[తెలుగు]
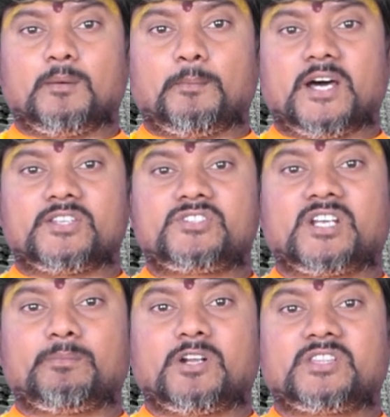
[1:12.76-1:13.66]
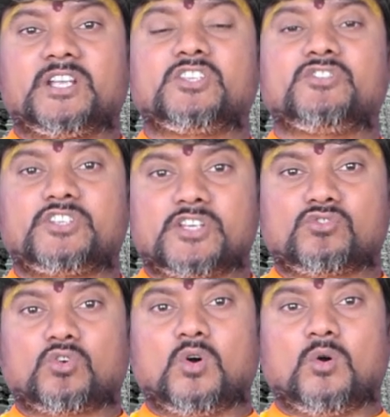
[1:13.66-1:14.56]
మా జన్మను ధన్యం
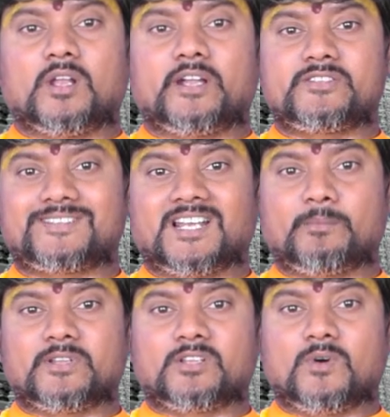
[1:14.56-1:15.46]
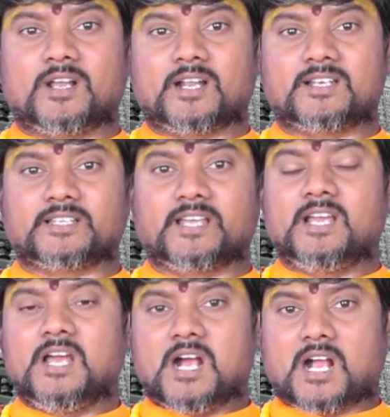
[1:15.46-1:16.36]
చేసుకోవాలని చాలామంది వారు రాసే
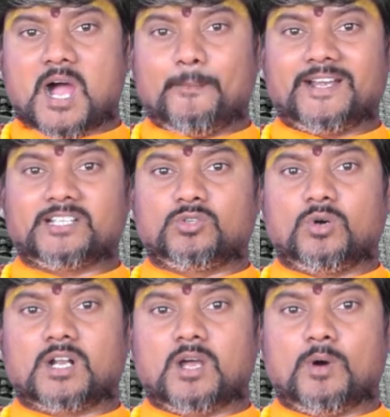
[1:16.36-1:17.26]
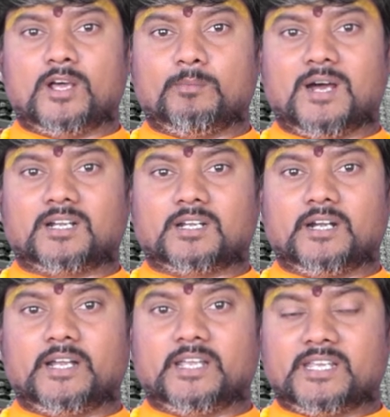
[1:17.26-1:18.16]
కామెంట్ ద్వారా వారు
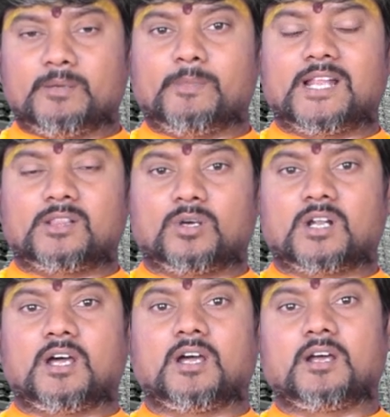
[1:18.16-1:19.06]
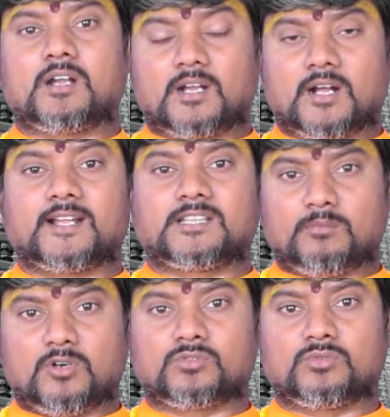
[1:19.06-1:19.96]
మాట్లాడే ఈమెయిల్ ద్వారా నాకు
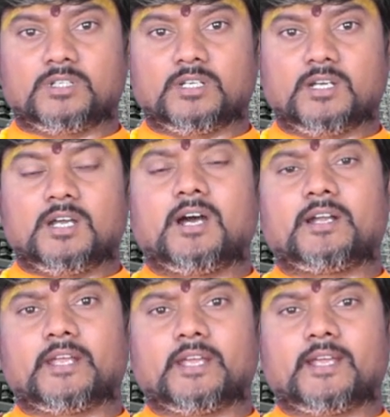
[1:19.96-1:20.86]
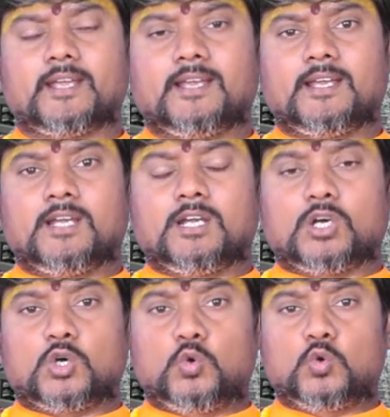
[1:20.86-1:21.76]
అర్థమవుతుంది అంటే
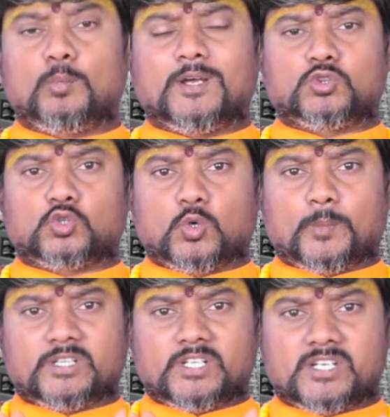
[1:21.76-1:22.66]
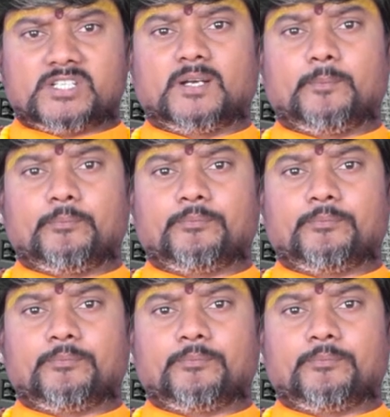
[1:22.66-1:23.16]
గురు మంత్రోపదేశం